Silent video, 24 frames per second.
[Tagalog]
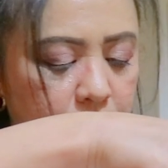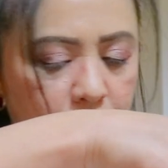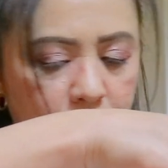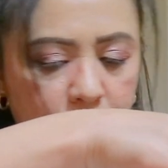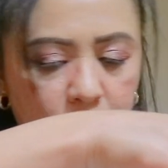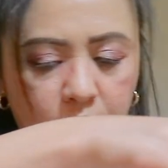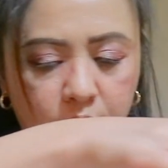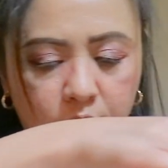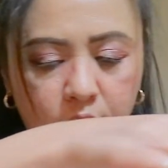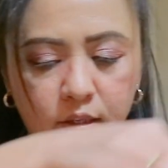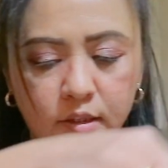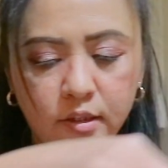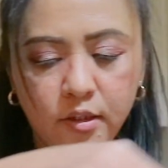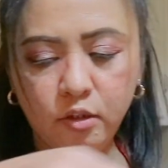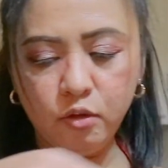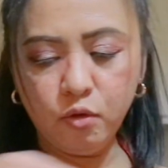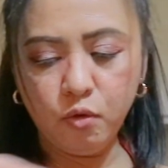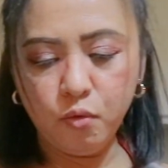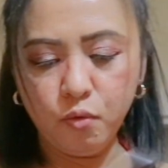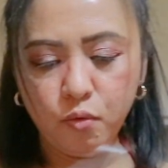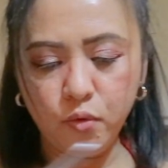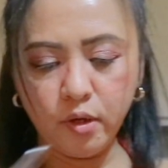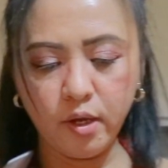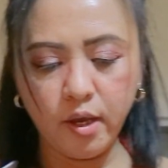That's
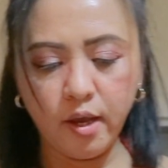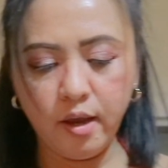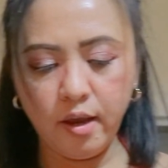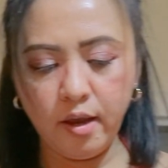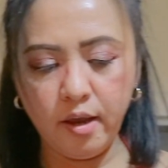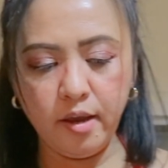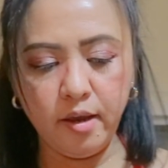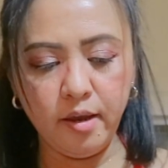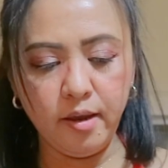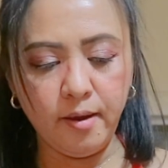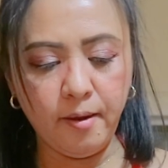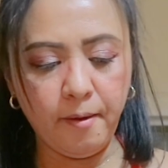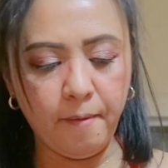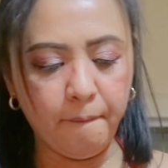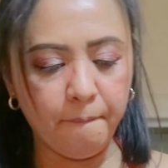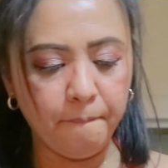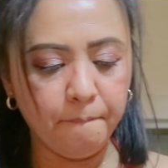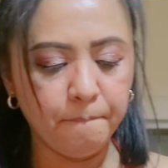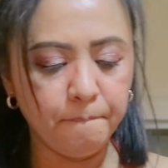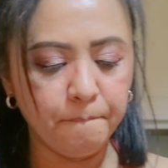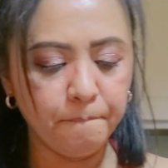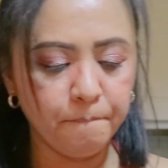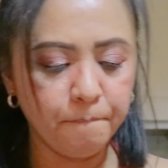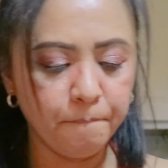okay.
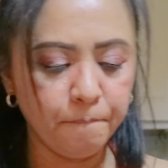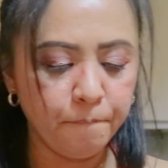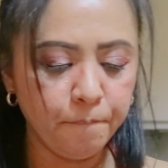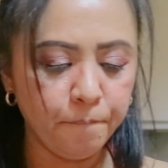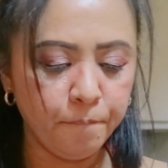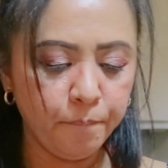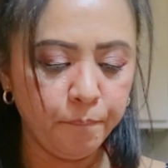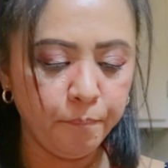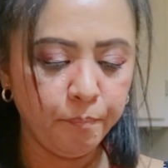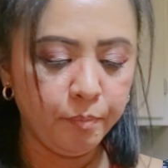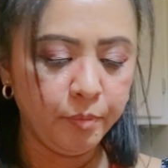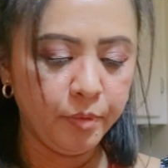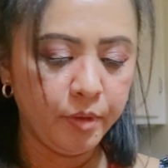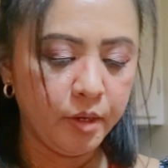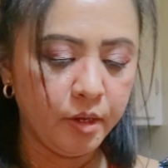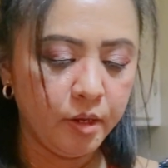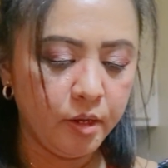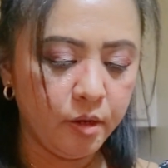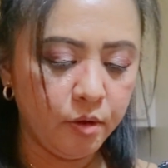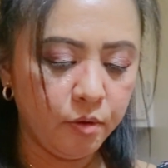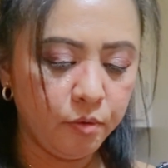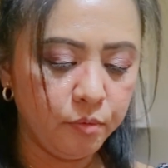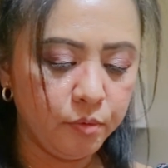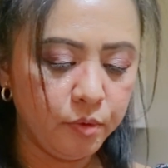
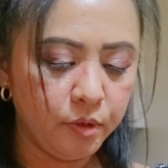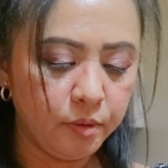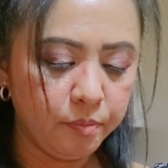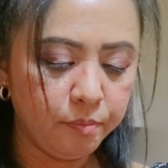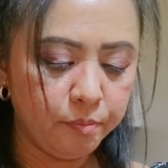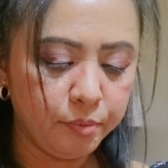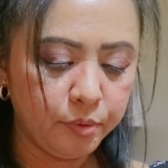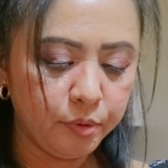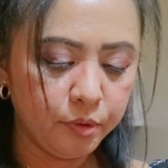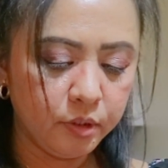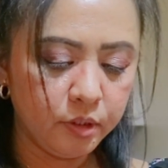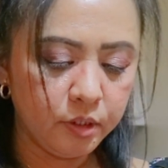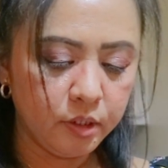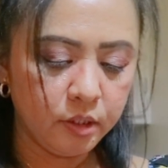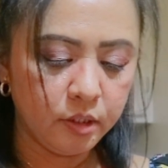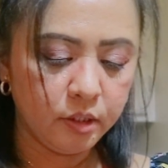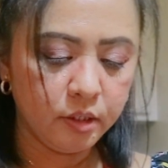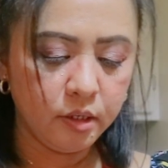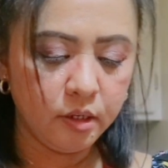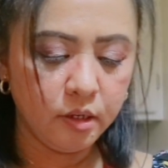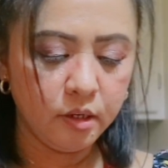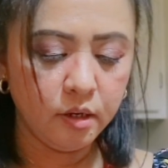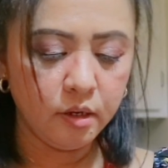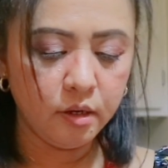I will put it
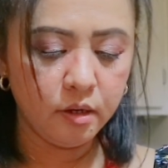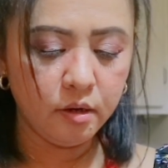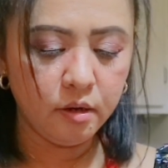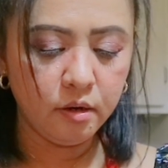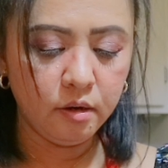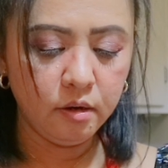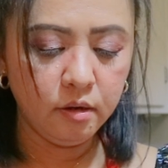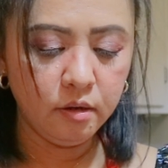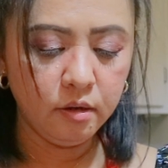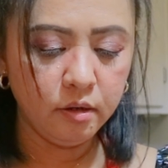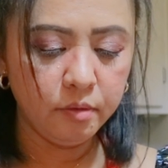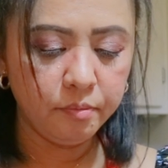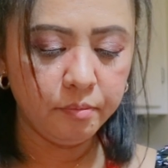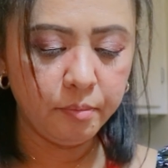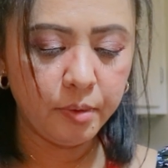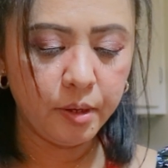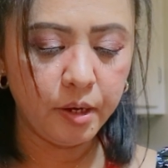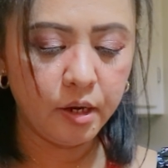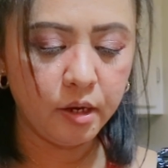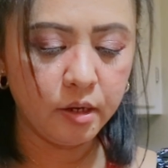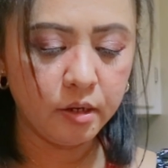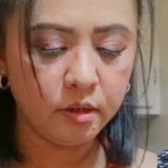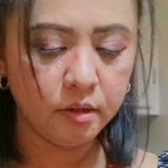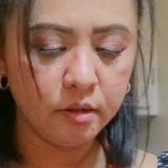here.
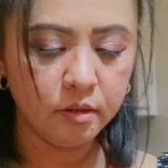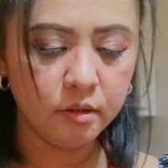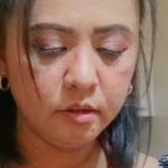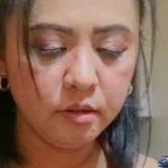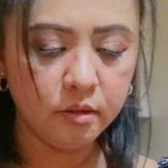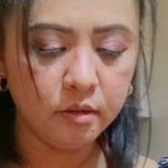Parang